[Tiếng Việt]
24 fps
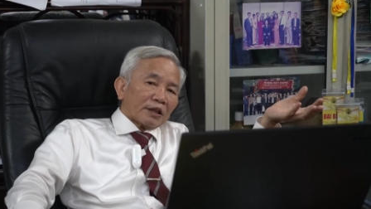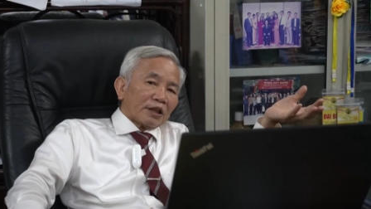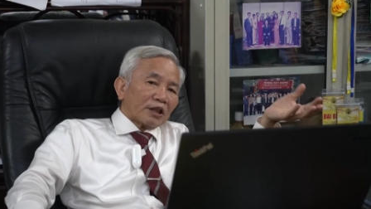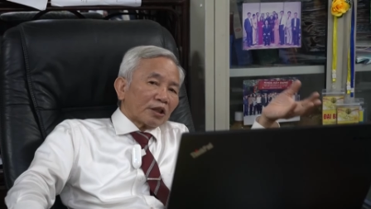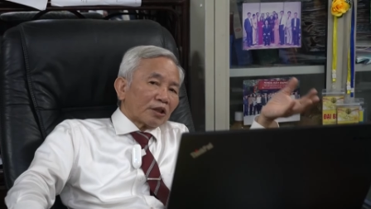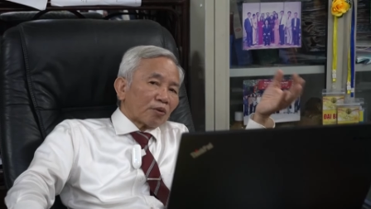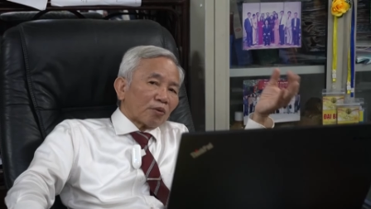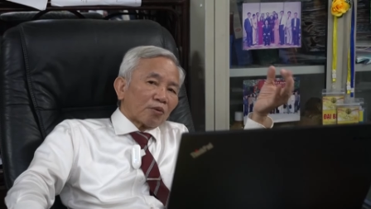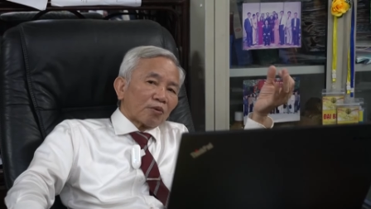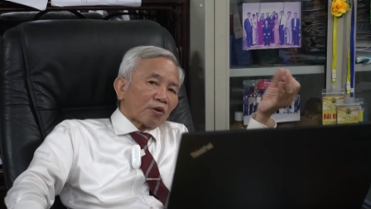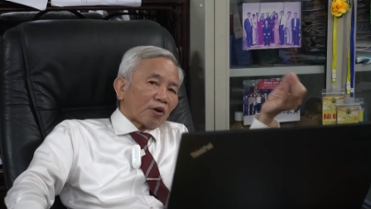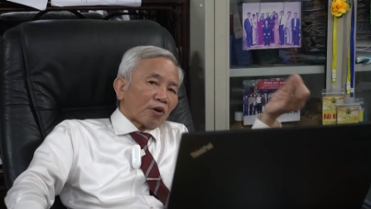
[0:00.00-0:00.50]
nhưng
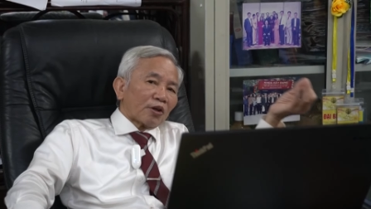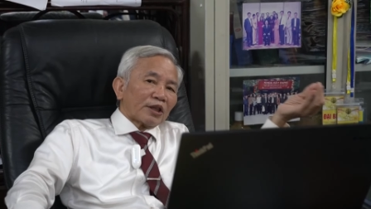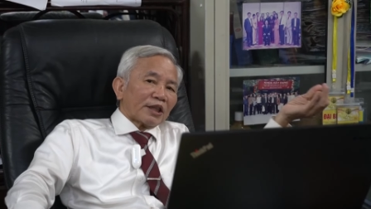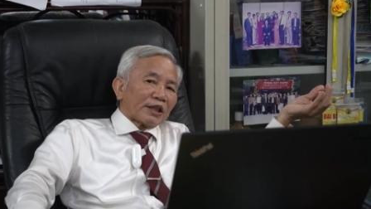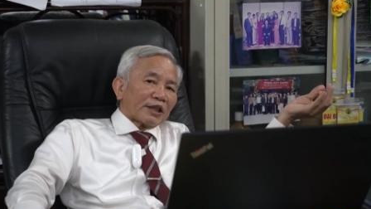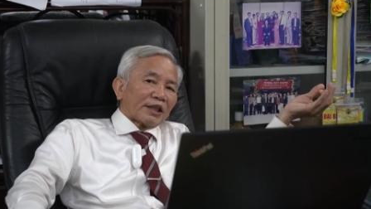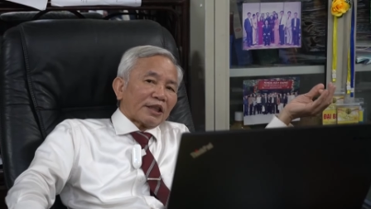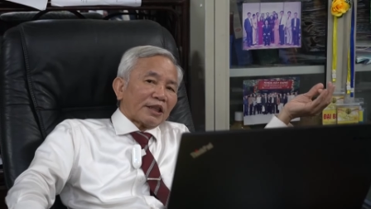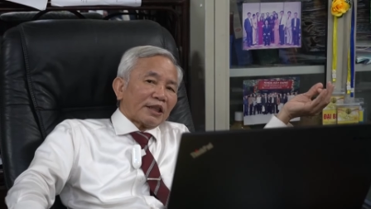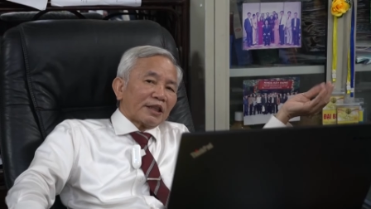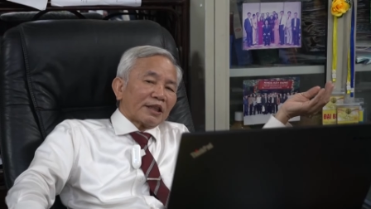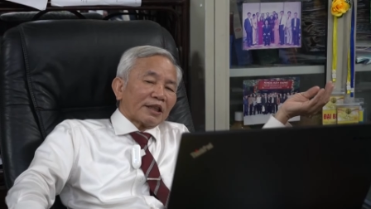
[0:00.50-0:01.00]
cũng có liệt
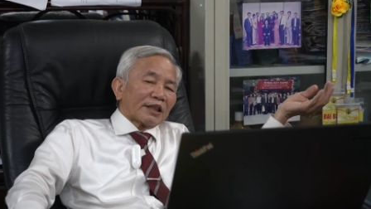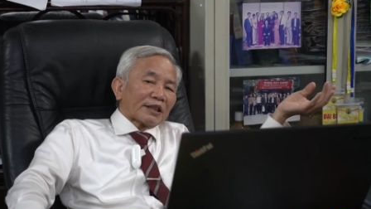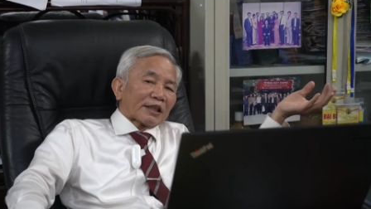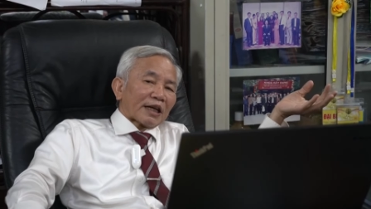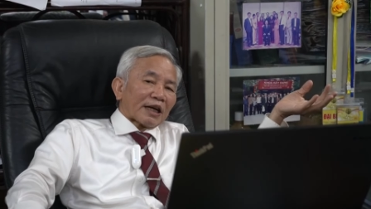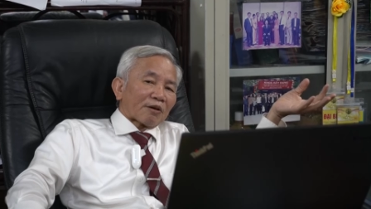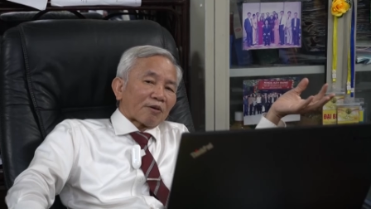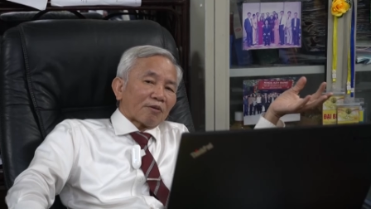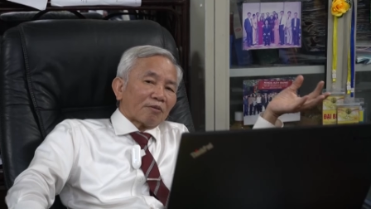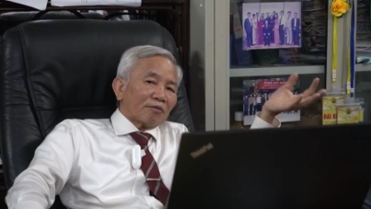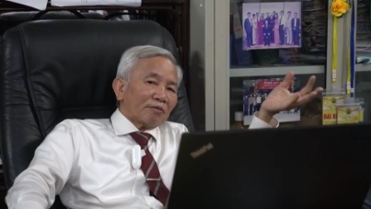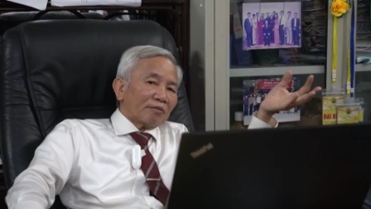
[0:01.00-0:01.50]
sĩ người
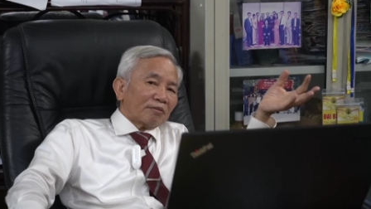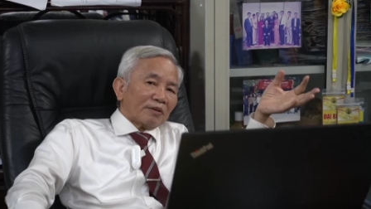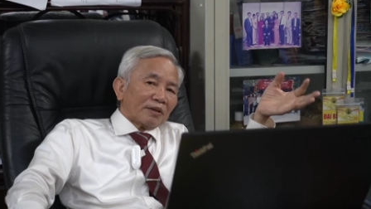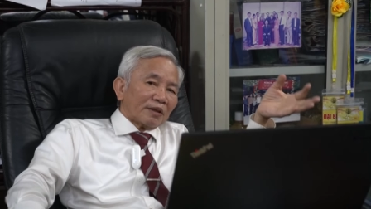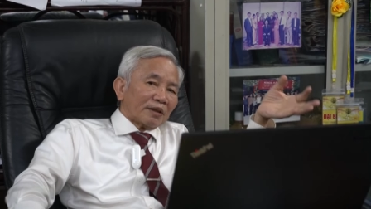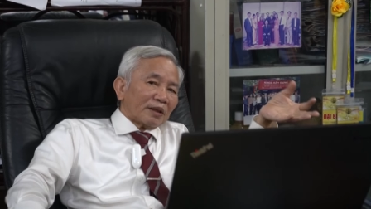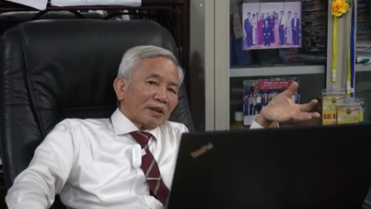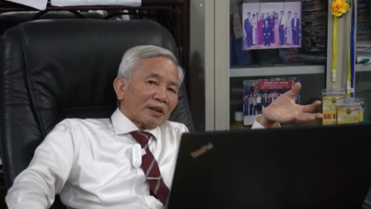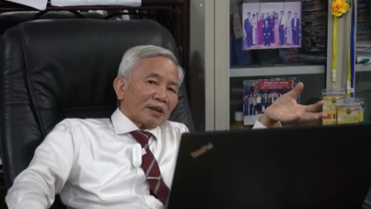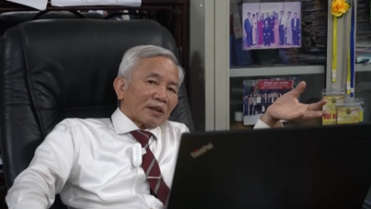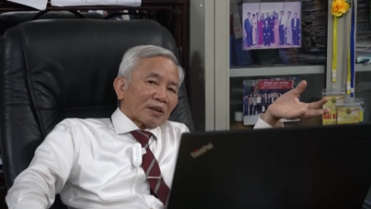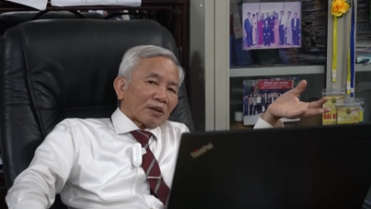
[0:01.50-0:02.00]
ta cũng
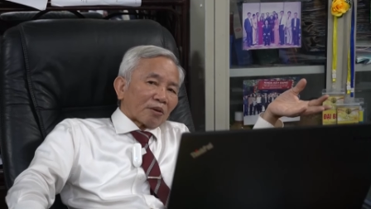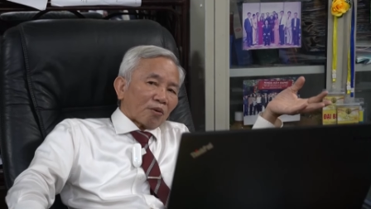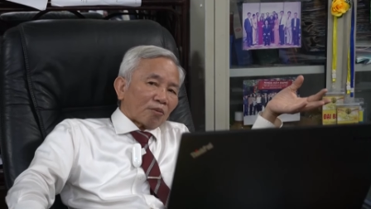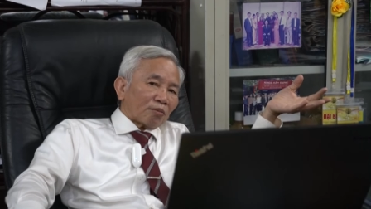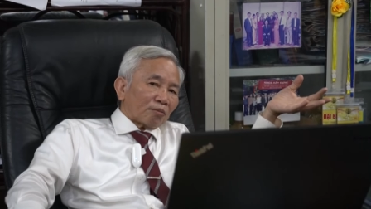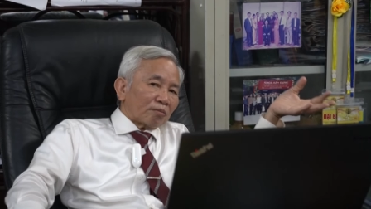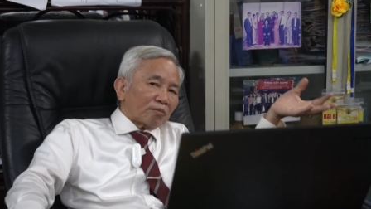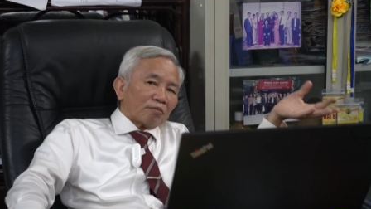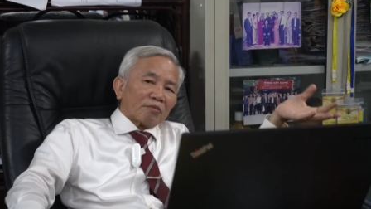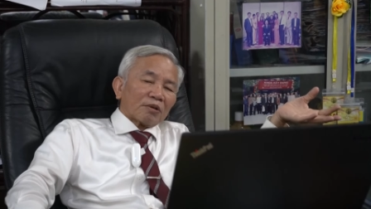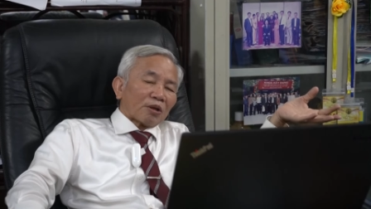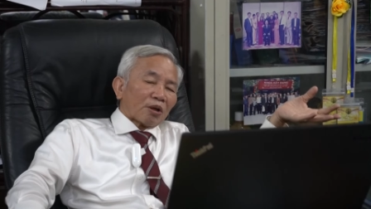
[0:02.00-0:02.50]

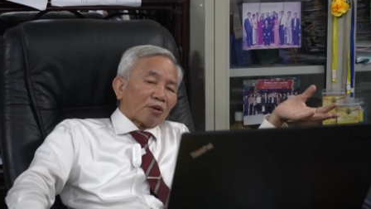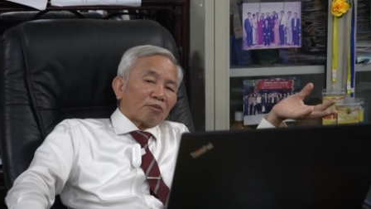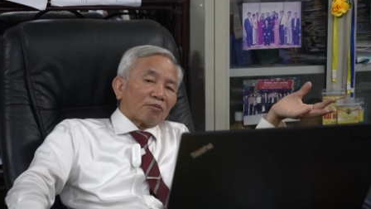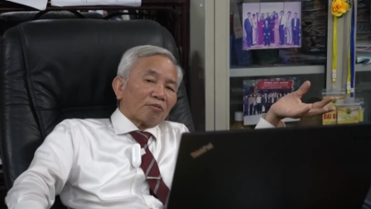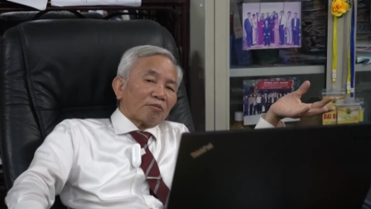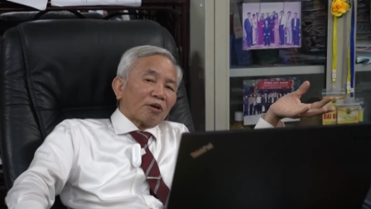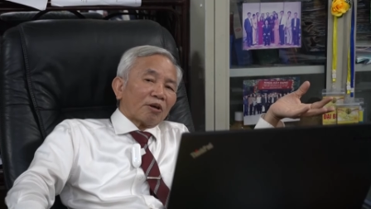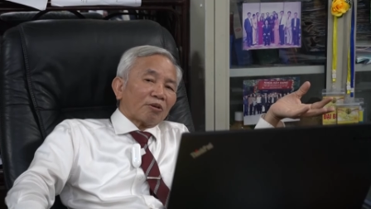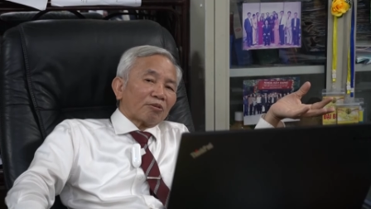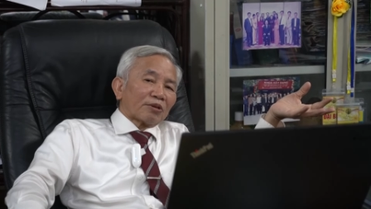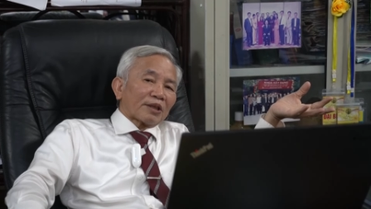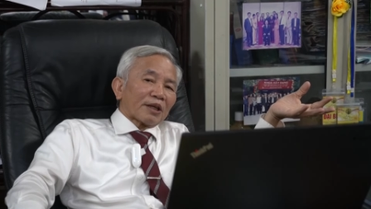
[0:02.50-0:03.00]
cũng
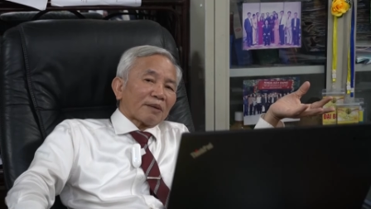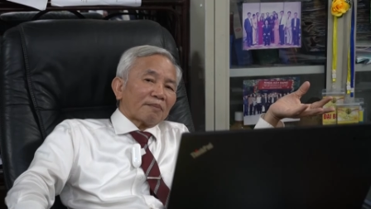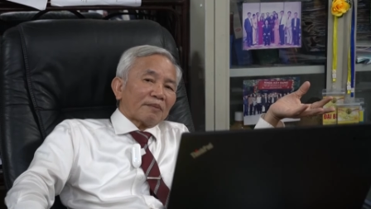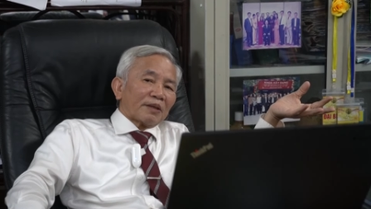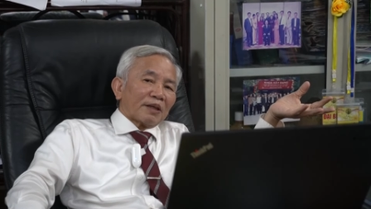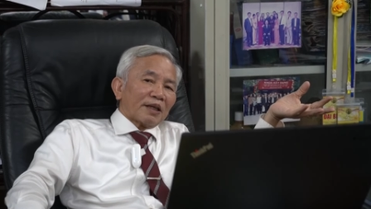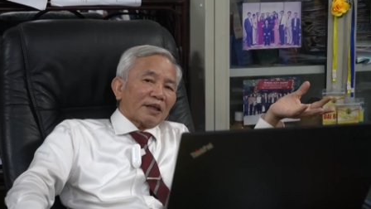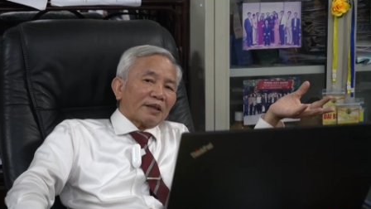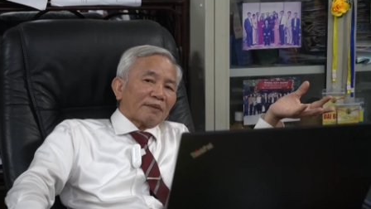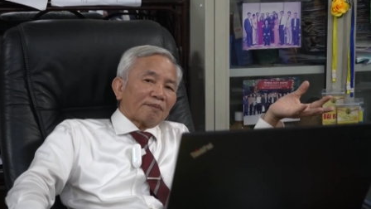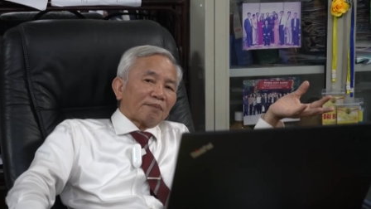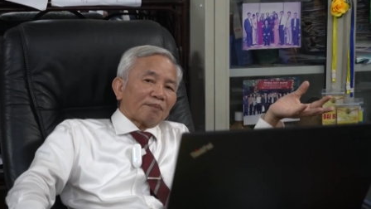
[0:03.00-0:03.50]
không không chấp
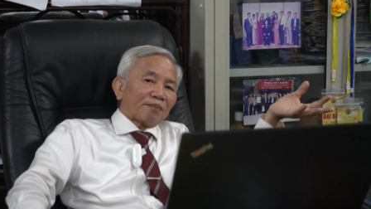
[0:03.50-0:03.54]
nữa